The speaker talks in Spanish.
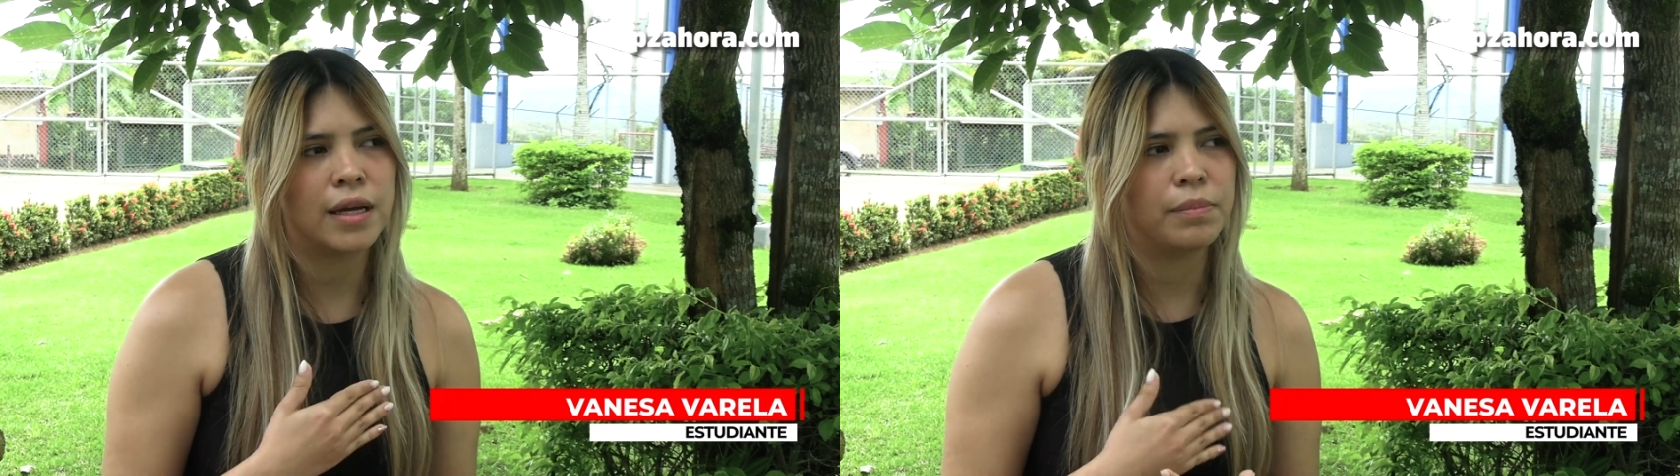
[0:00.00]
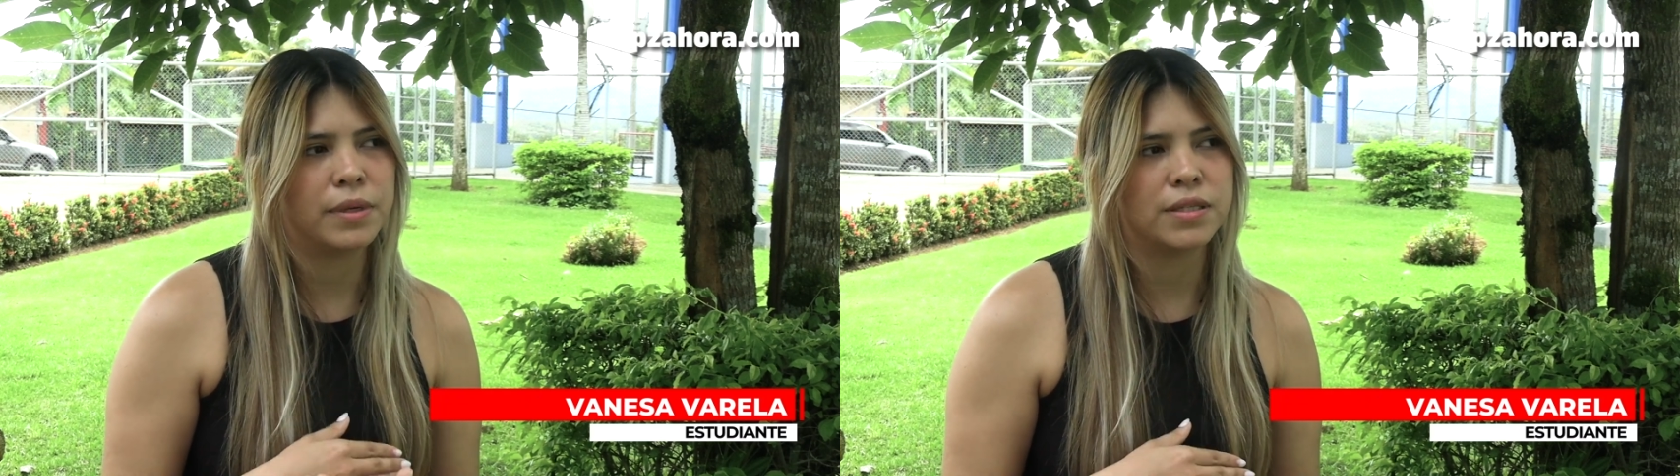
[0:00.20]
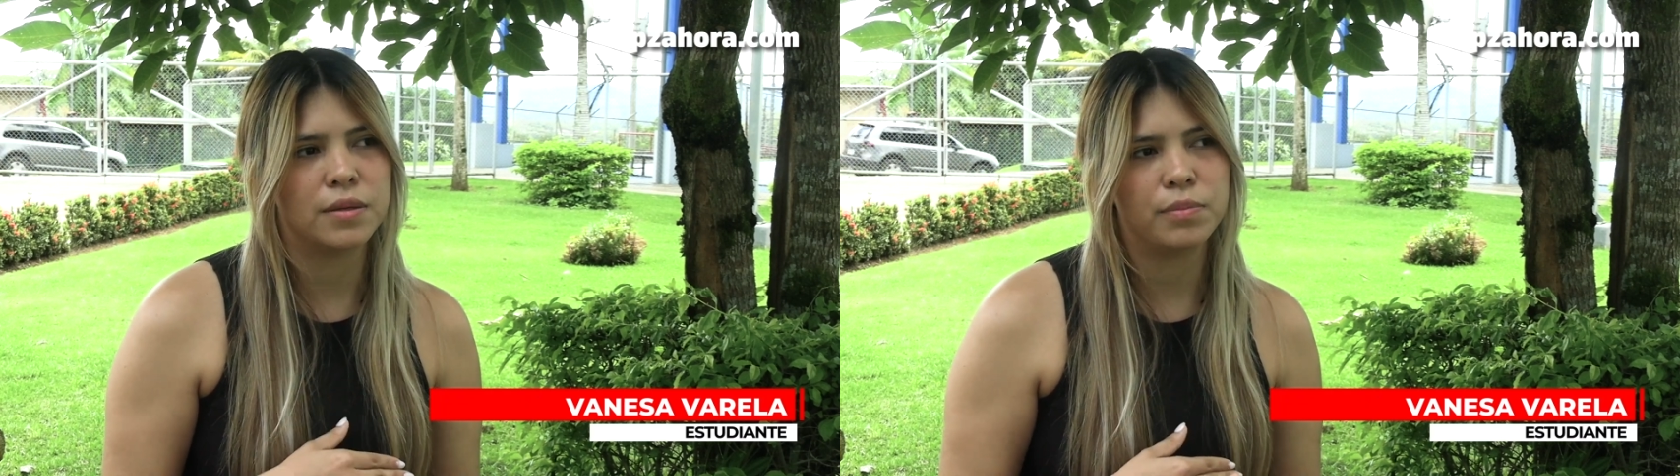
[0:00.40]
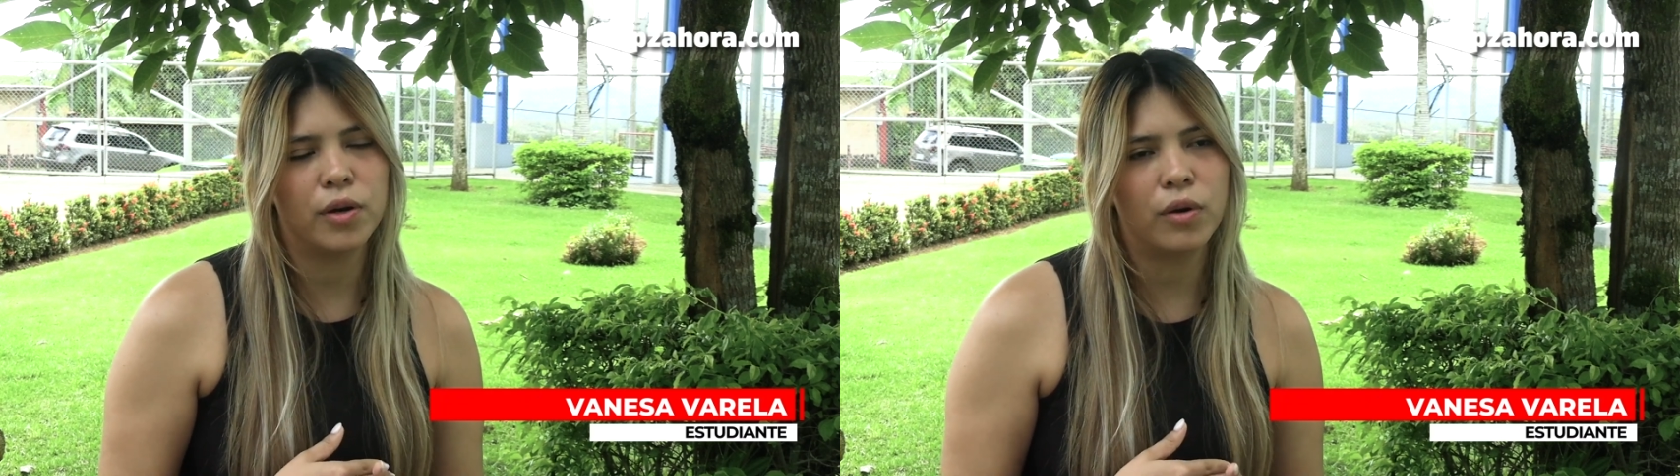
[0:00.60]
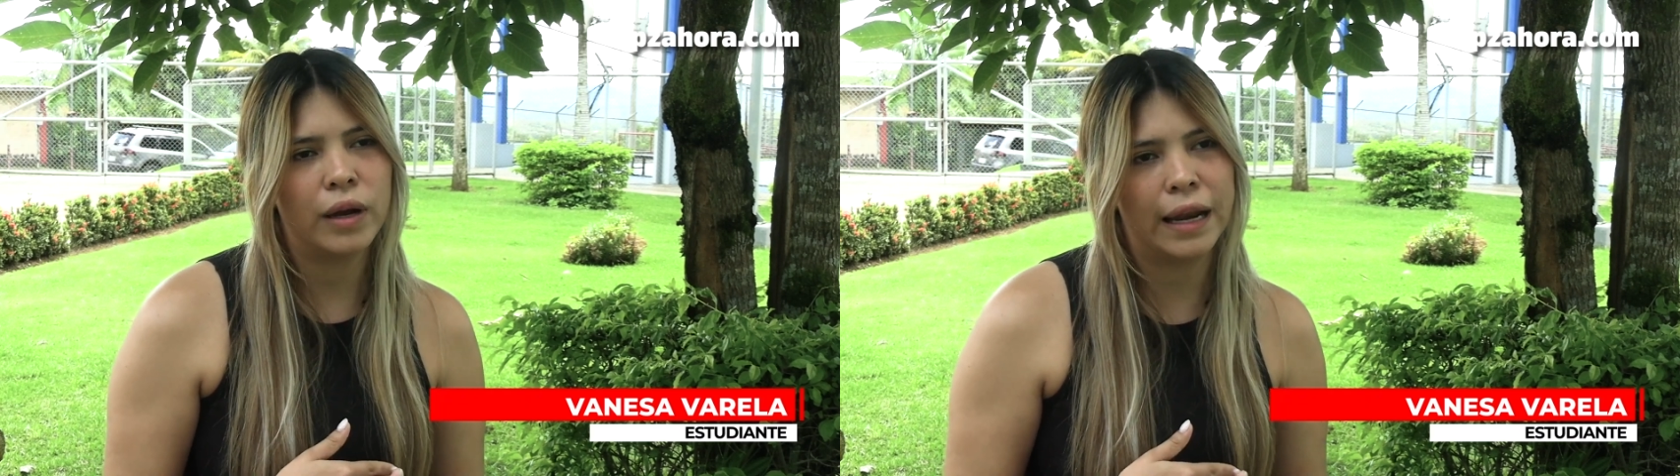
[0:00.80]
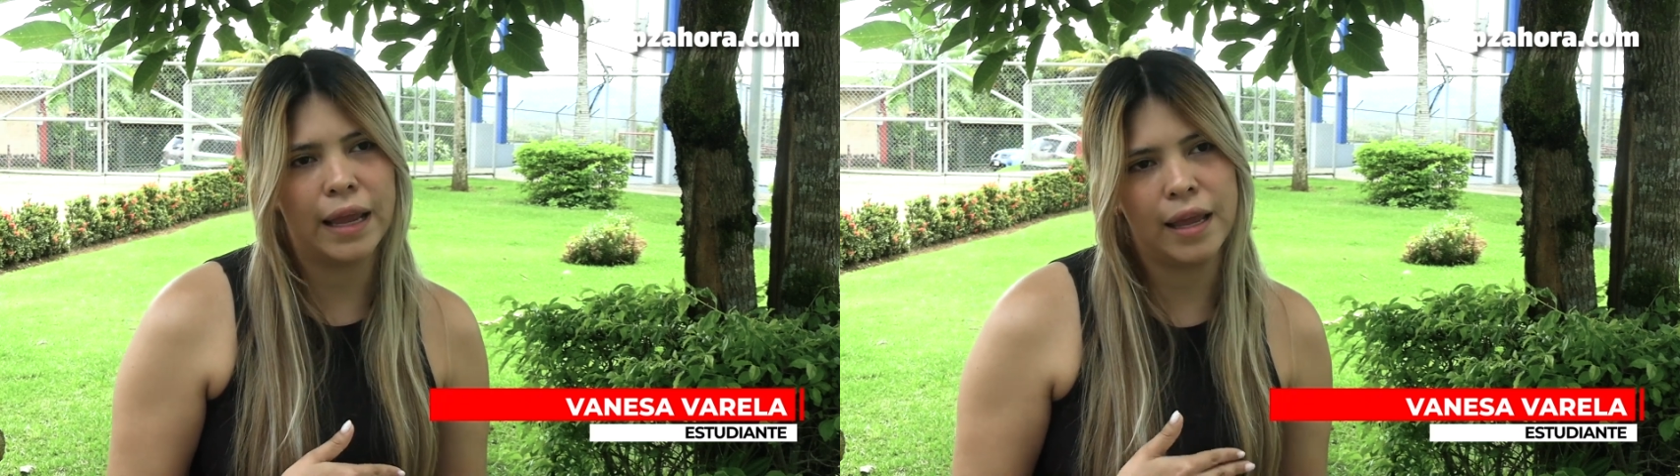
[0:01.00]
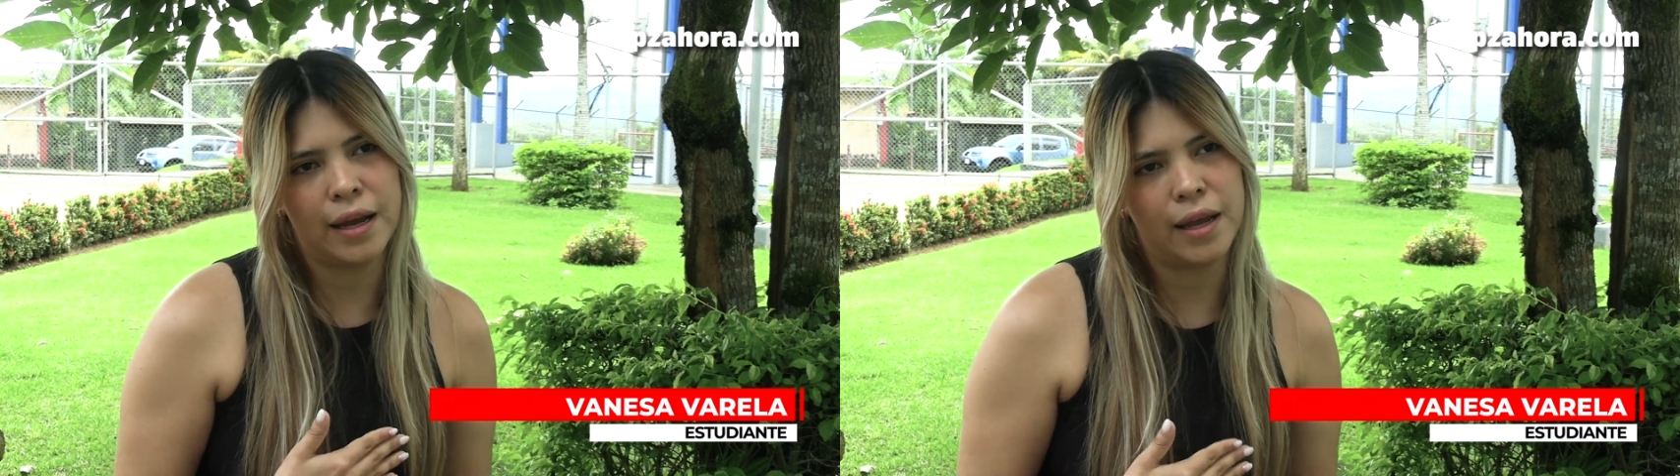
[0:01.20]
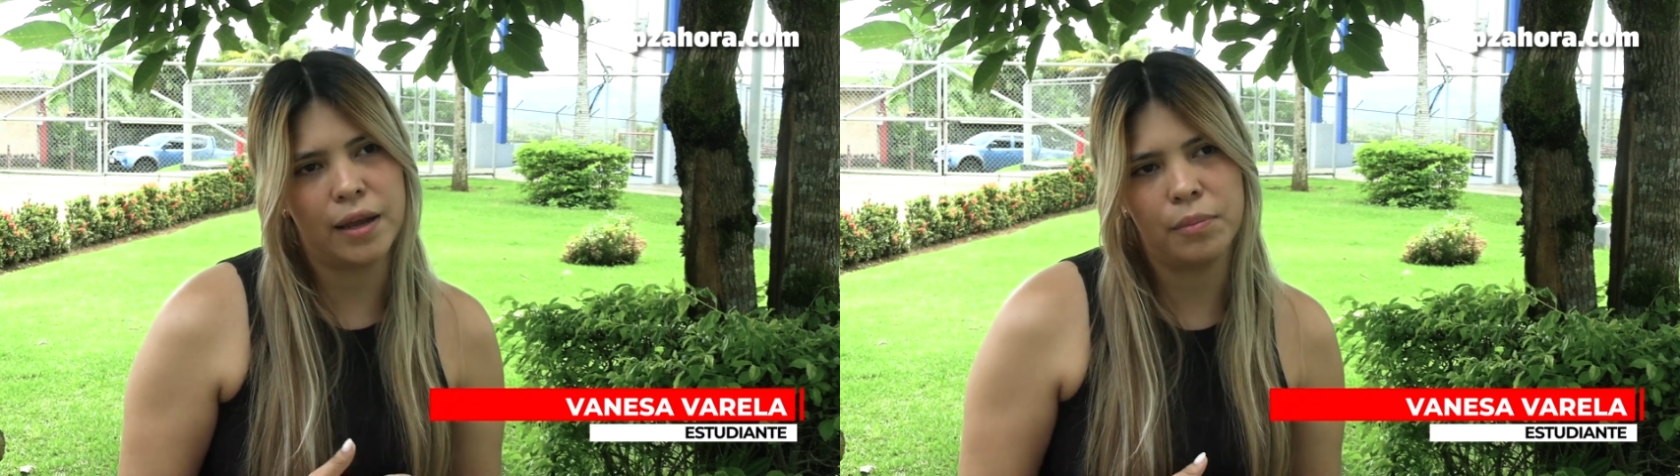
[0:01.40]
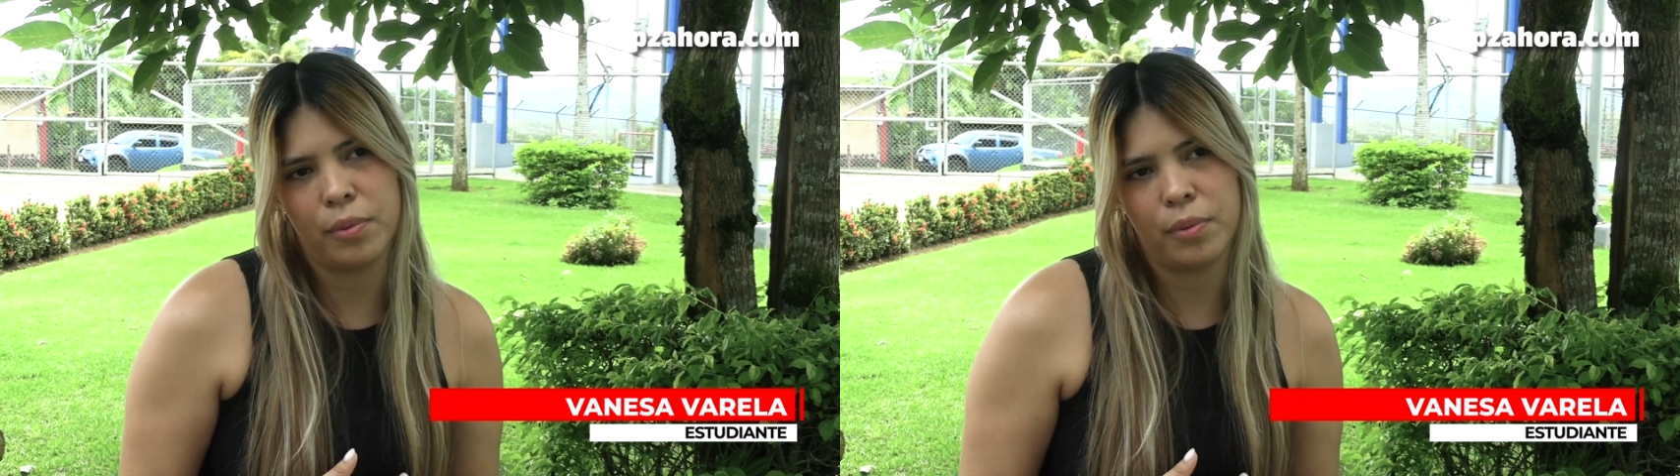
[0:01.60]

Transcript: Al principio no creía que